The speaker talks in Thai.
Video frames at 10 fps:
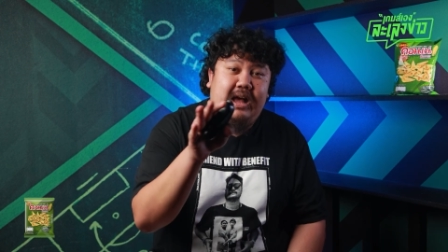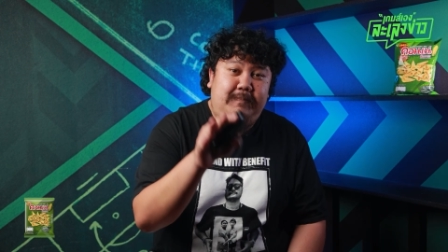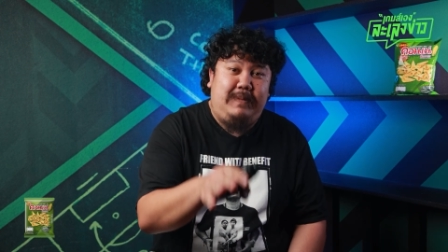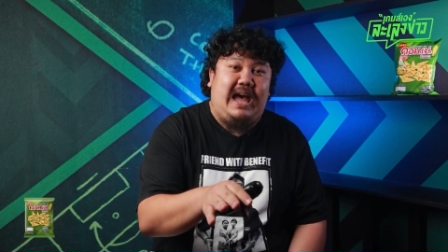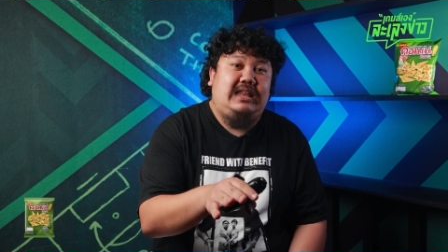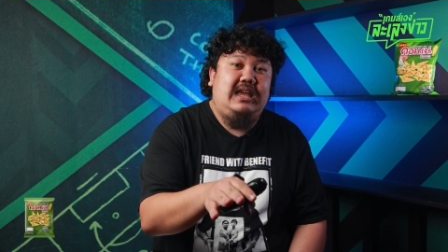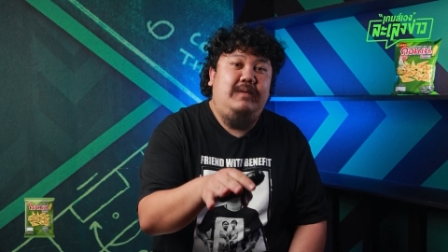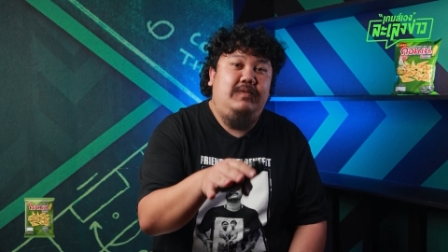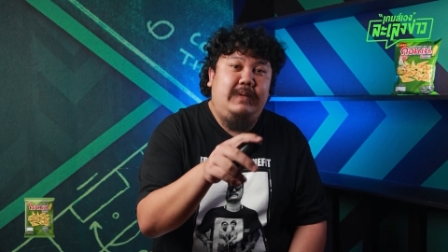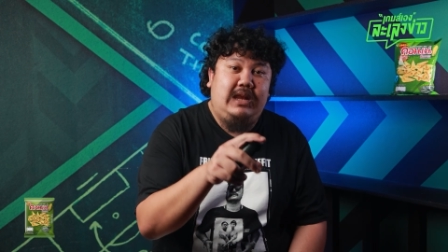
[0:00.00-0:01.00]
ไอ้8ที
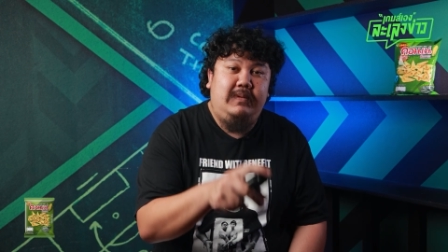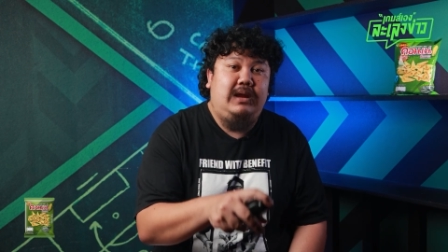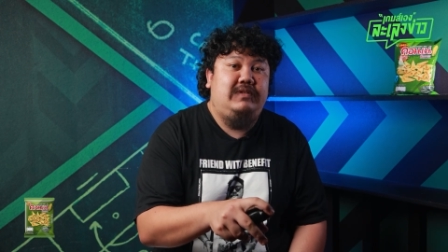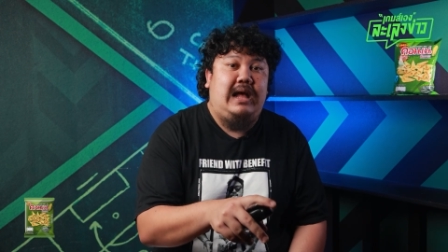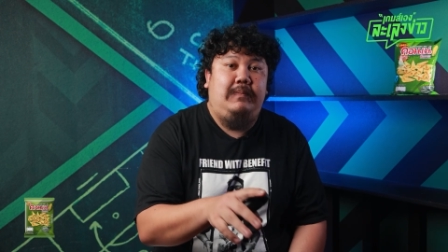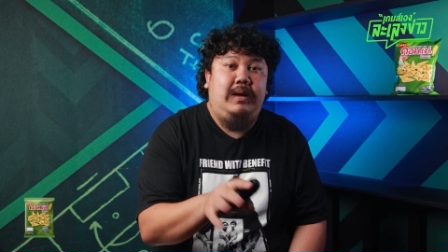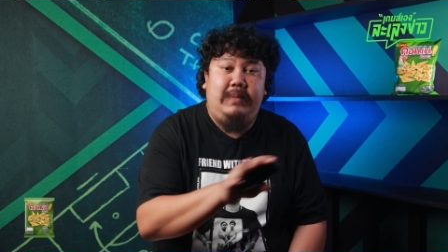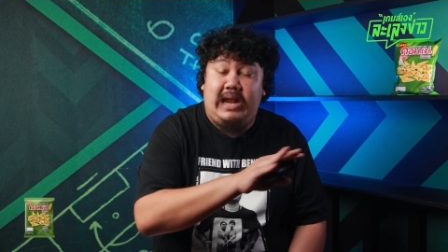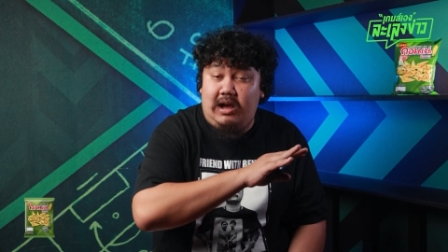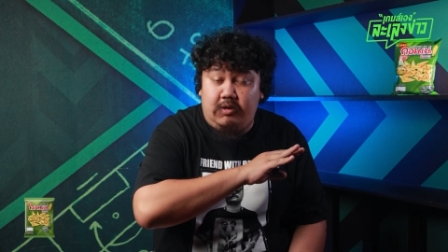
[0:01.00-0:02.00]
มที่เป็นทีมอันดับ3อ่ะ
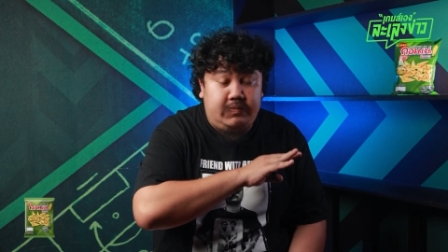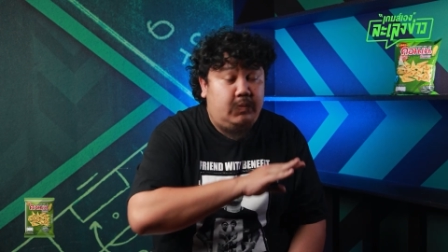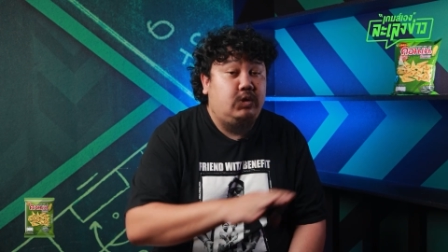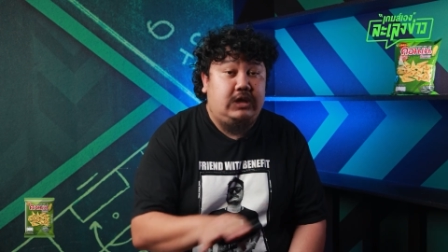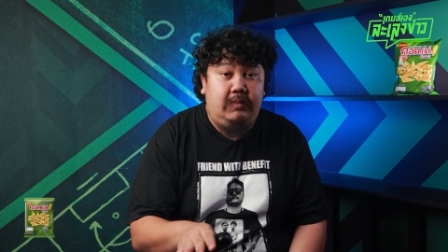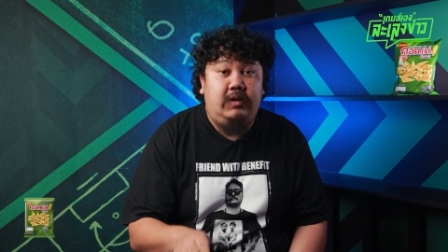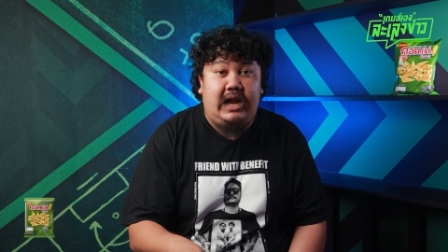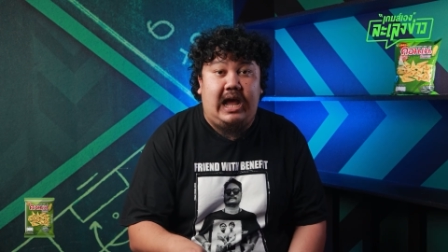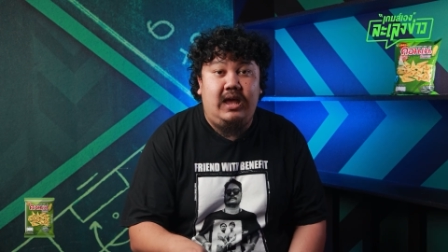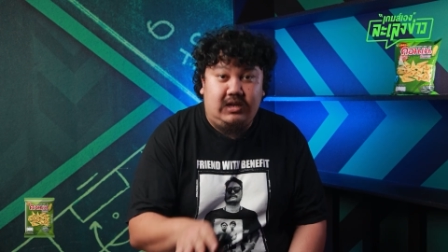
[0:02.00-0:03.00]
ไม่ได้เข้ารอบ 16 ทีมเลย
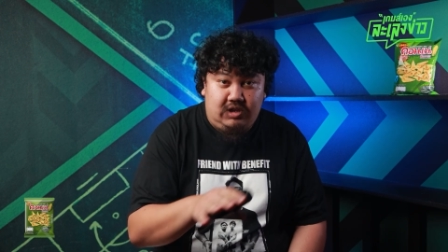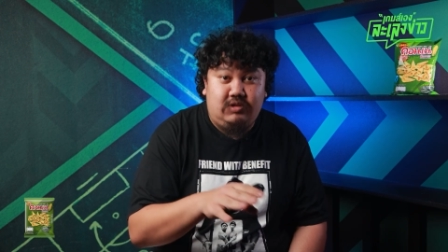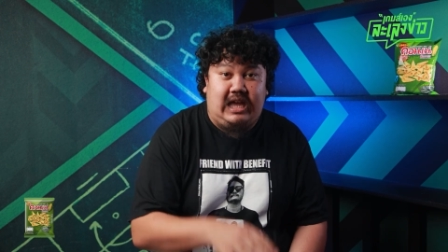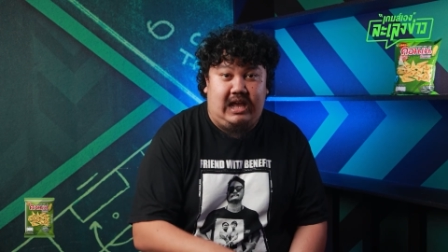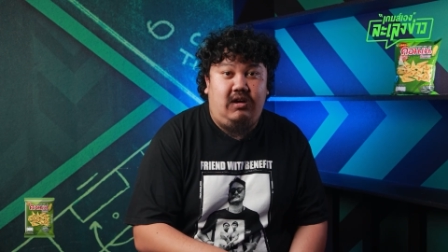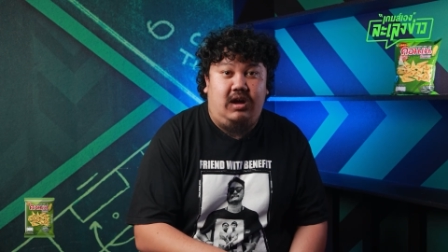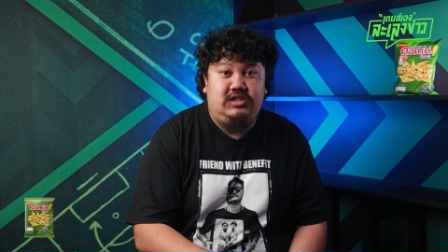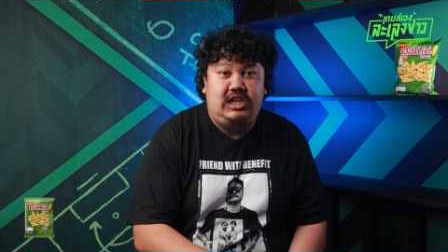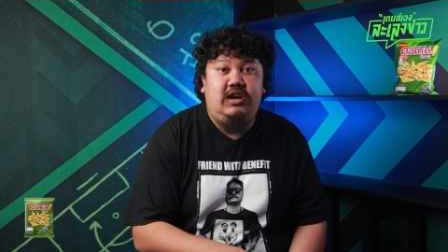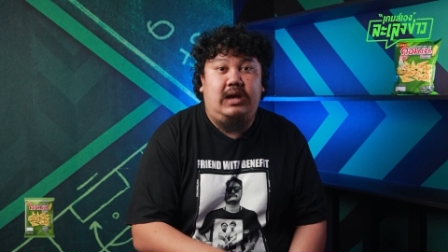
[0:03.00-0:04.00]
นะ คือต้องเตะก่อน
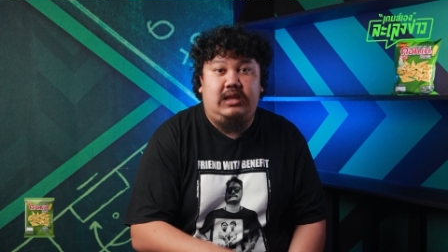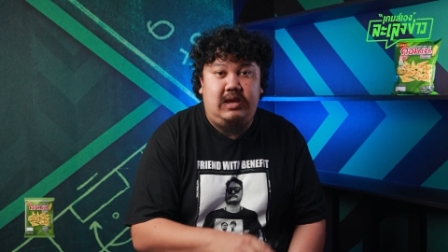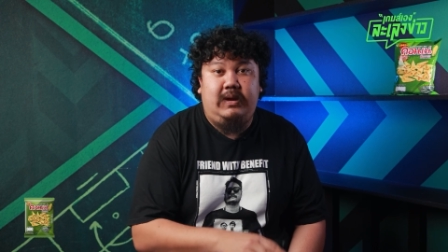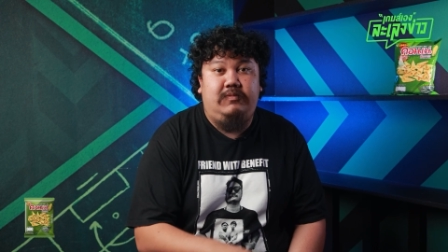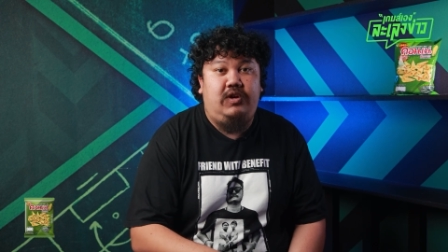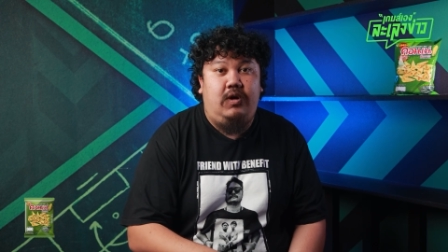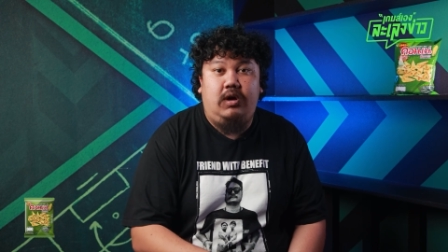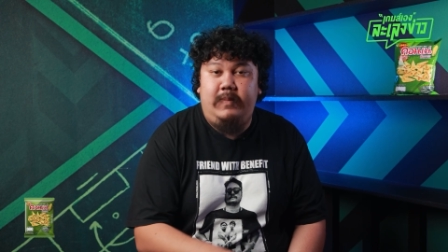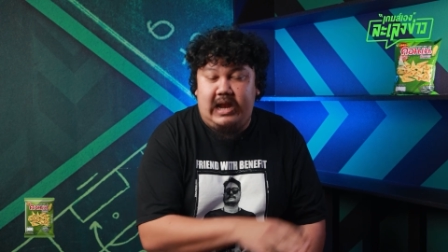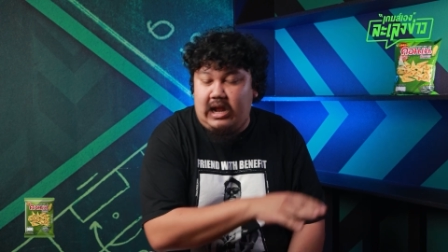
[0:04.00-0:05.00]
เช่นเดียวกันกับทีมอันดับ 2
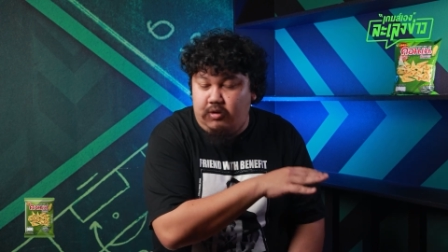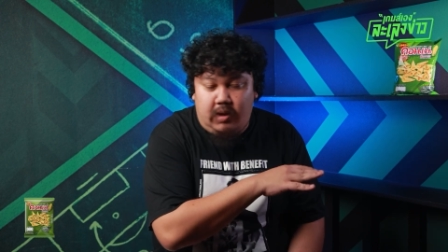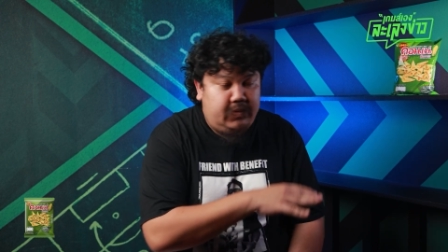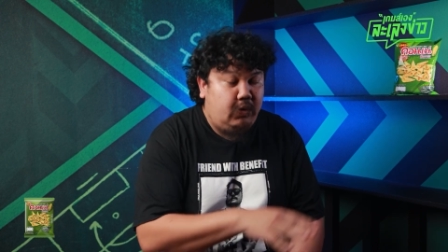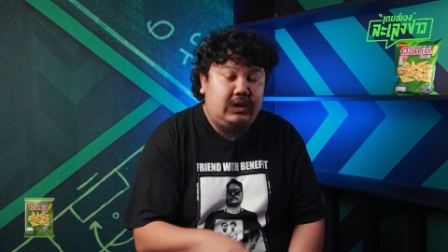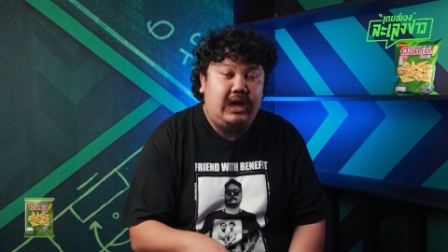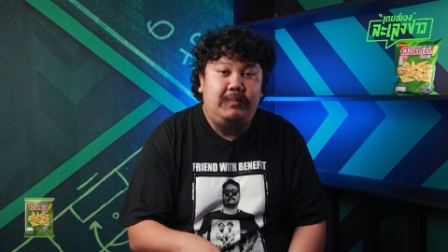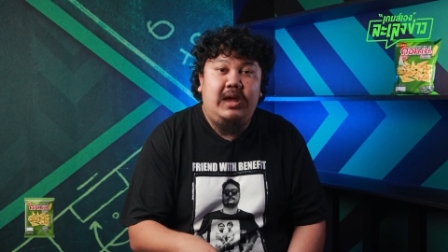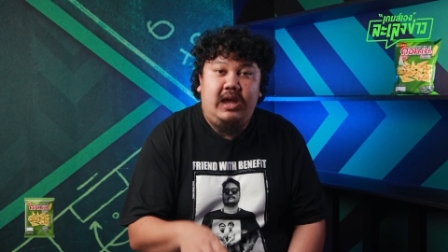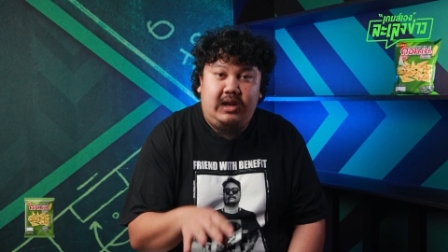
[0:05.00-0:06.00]
ก็ไม่ได้เข้ารอบ 16 ทีม
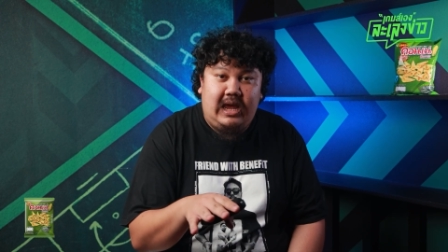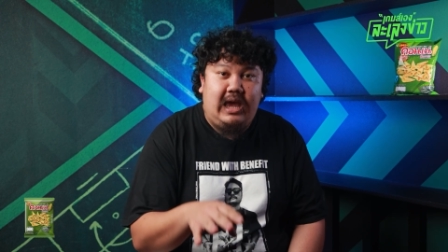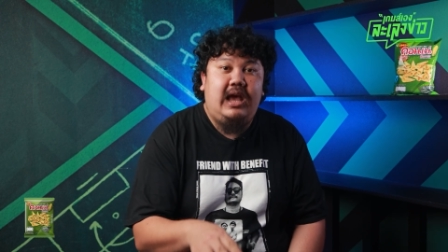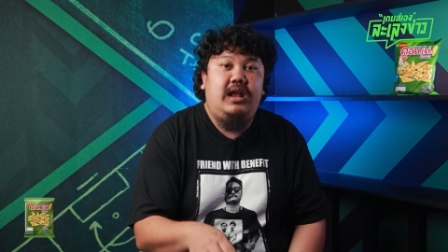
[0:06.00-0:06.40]
ใน